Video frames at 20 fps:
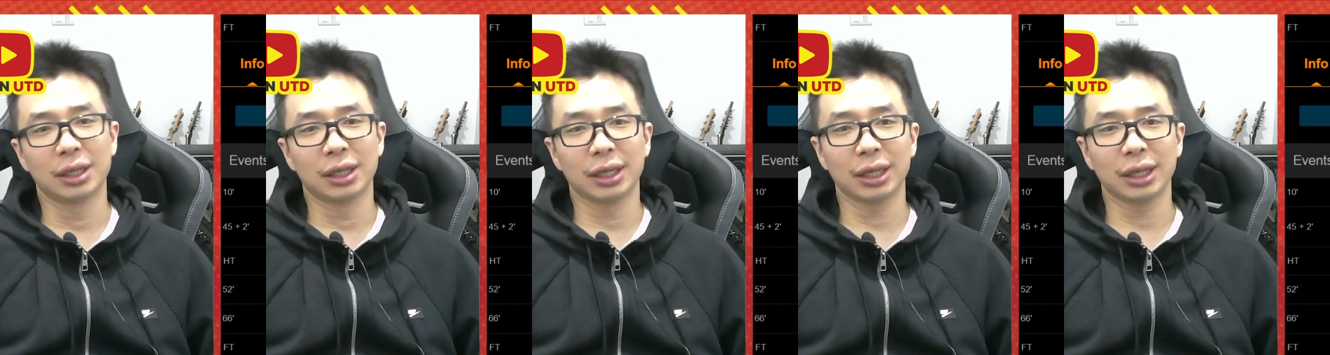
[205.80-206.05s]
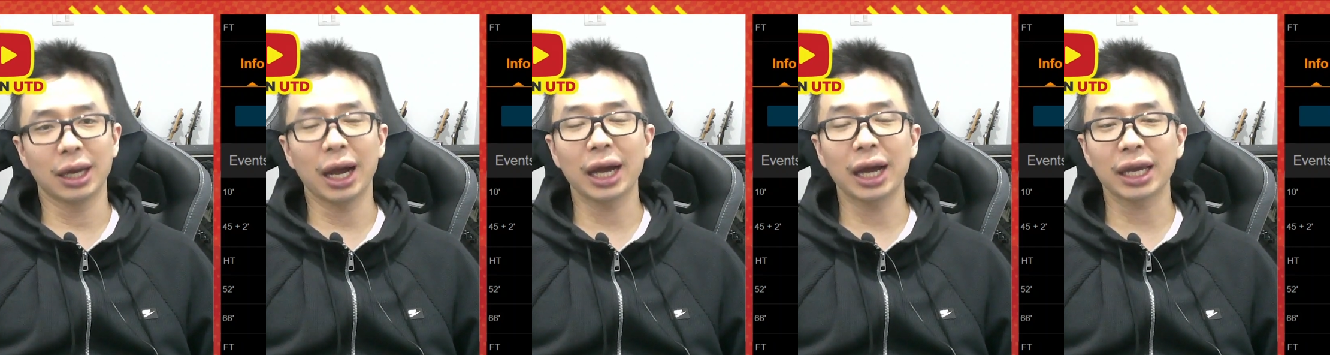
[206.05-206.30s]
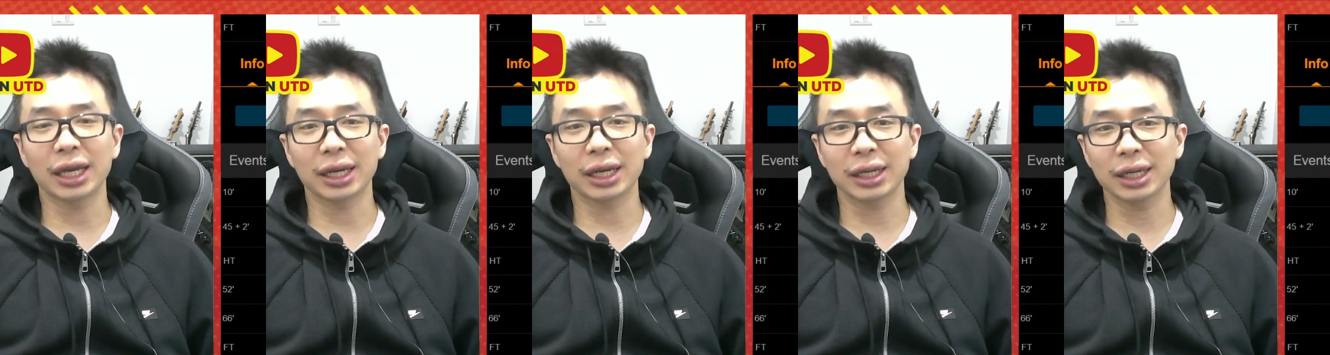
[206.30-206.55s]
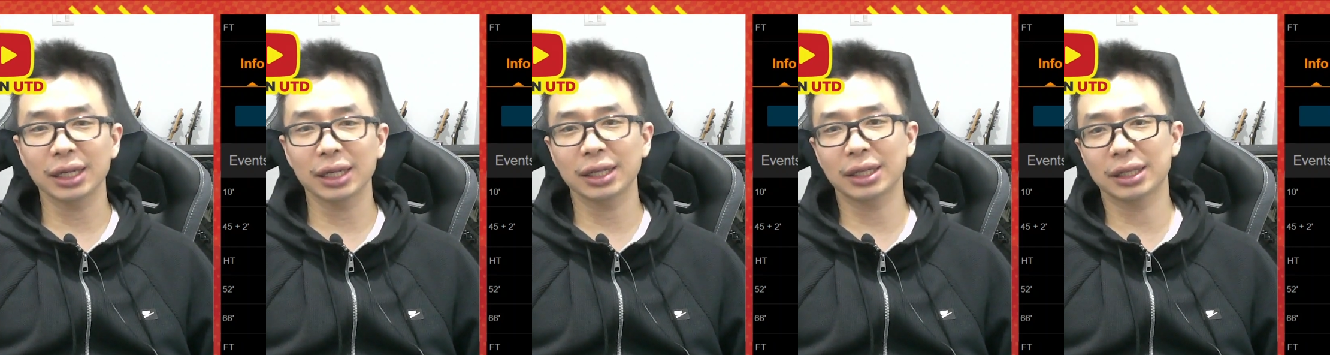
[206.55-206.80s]
Ya
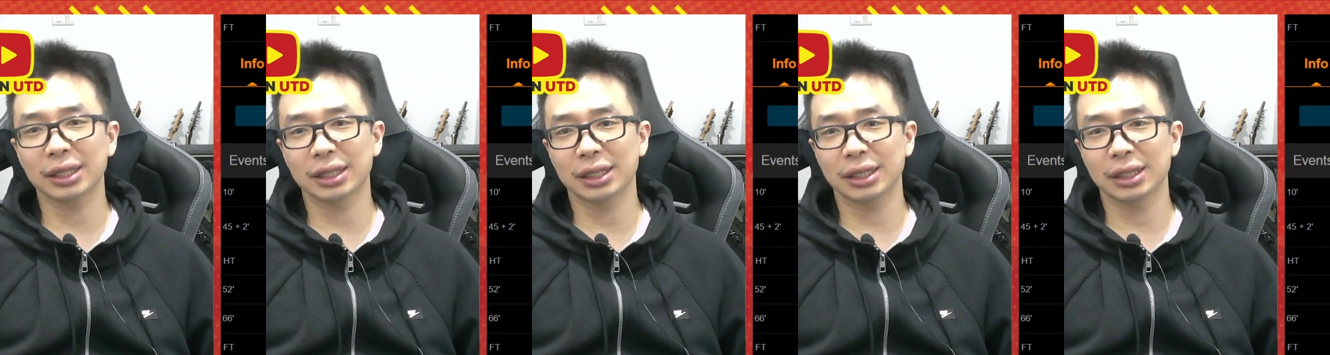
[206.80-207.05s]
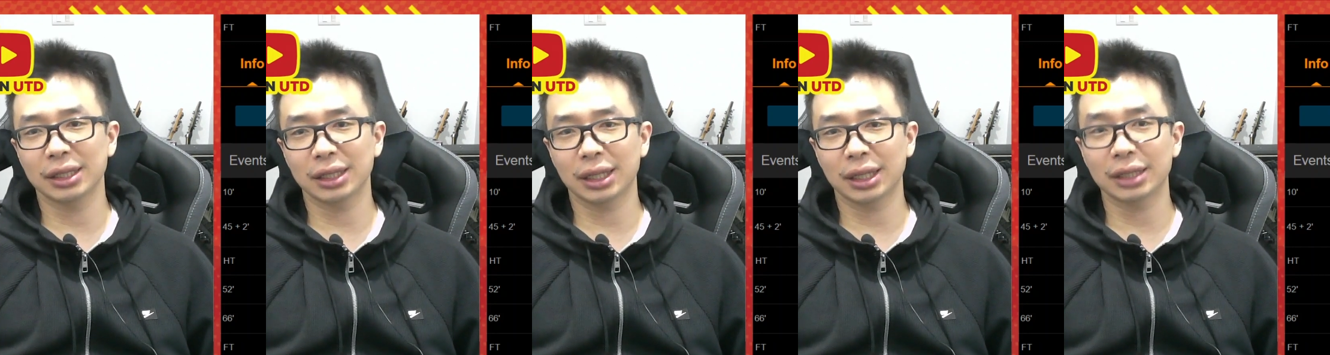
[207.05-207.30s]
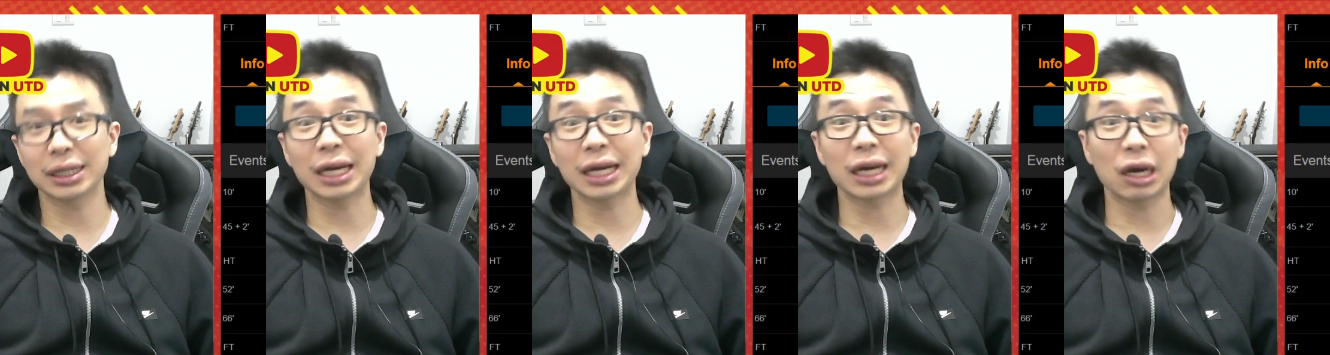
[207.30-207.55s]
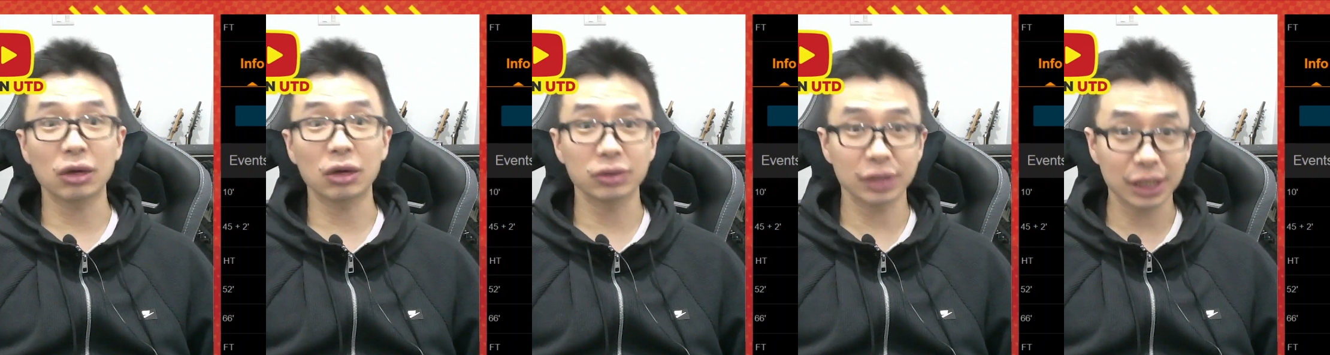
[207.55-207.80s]
akhirnya uh, kena
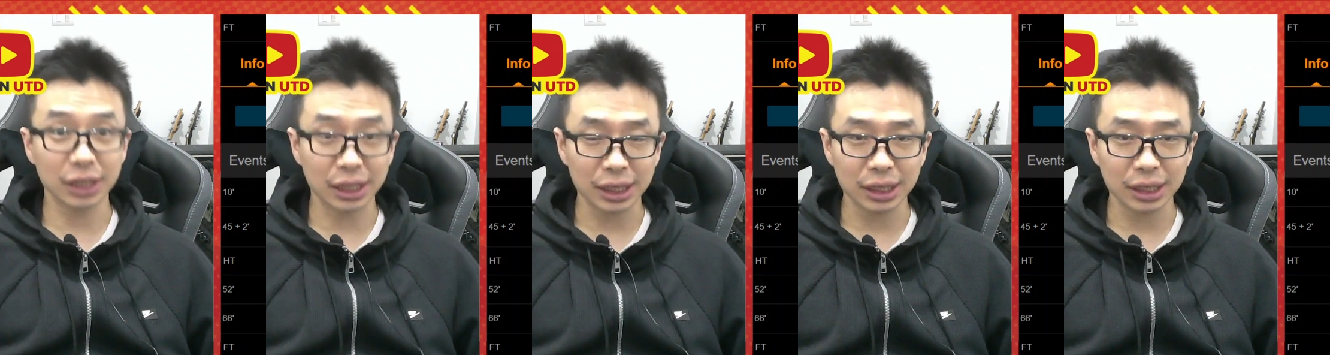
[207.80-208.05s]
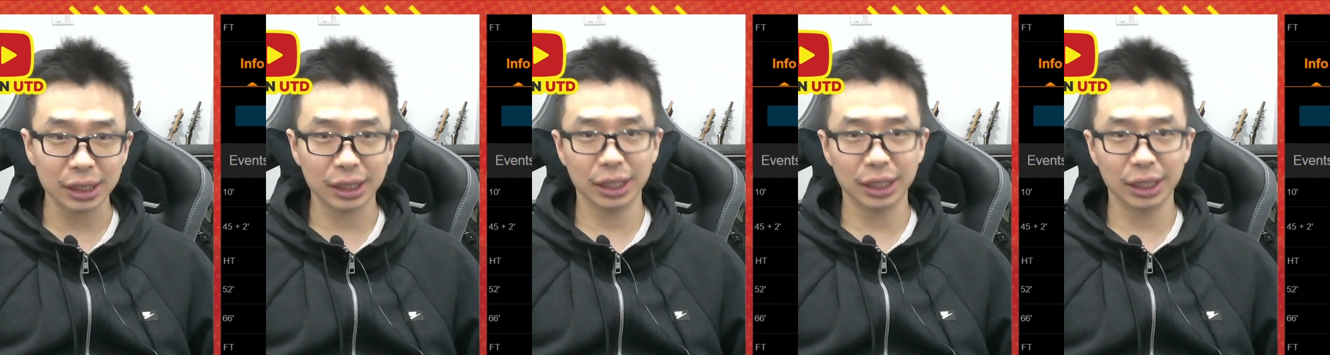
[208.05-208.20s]
counter